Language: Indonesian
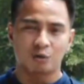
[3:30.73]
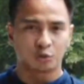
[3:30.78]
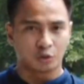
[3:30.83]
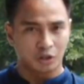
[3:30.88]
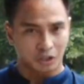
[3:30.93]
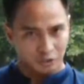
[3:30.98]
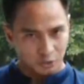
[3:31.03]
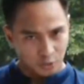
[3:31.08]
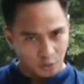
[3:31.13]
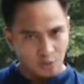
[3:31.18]

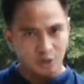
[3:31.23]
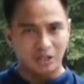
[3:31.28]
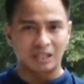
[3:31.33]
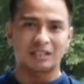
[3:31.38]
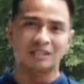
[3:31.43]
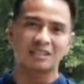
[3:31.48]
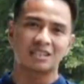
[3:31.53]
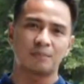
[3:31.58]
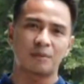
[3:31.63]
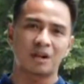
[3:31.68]
Untuk itu,
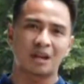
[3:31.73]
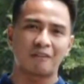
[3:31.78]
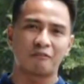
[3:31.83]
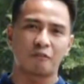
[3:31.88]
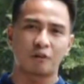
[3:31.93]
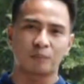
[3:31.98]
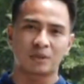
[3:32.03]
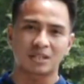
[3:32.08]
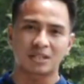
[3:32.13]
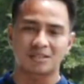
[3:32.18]
kita simak
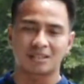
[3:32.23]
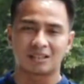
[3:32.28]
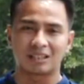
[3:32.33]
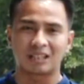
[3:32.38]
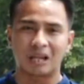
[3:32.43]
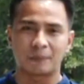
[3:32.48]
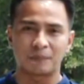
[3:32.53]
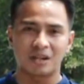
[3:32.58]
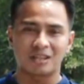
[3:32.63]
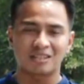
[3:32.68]
informasi
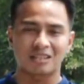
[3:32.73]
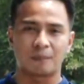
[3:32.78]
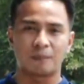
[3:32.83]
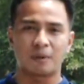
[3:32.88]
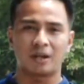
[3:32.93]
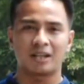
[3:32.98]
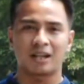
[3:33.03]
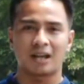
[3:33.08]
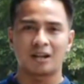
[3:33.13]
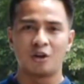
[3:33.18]
selengkapnya
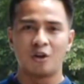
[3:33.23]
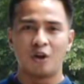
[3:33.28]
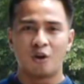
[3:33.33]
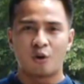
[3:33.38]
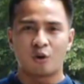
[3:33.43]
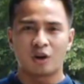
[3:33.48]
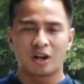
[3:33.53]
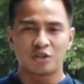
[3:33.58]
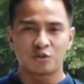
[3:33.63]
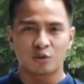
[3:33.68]
disampaikan
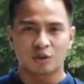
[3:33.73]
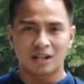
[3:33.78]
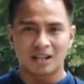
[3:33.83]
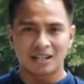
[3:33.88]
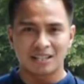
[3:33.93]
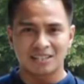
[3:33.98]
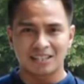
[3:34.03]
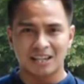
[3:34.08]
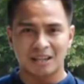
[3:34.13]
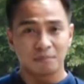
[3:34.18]
oleh
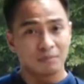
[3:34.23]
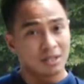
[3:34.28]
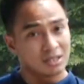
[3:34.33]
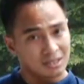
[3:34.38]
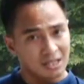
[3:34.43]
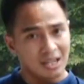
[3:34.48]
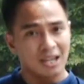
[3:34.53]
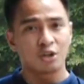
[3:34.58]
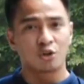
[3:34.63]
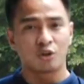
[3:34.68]
jurnalis
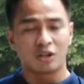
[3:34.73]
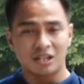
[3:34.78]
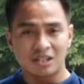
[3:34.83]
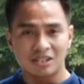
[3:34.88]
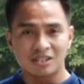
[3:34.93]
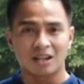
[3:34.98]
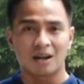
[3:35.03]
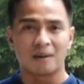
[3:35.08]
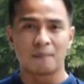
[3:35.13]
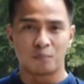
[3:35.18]
CNBC
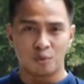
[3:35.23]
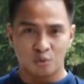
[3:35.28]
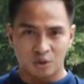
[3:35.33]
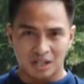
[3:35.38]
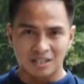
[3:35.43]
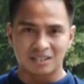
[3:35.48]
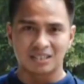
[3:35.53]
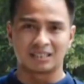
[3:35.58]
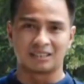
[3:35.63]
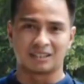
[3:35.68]
Indonesia,
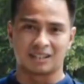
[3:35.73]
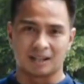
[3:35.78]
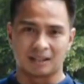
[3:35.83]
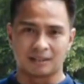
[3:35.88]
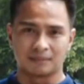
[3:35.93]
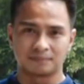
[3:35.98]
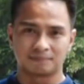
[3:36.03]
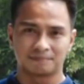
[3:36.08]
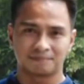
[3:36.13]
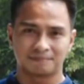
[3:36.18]
Bunga
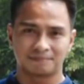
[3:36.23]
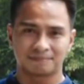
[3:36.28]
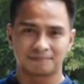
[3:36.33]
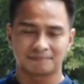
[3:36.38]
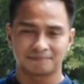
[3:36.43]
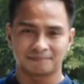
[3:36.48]
Cinka.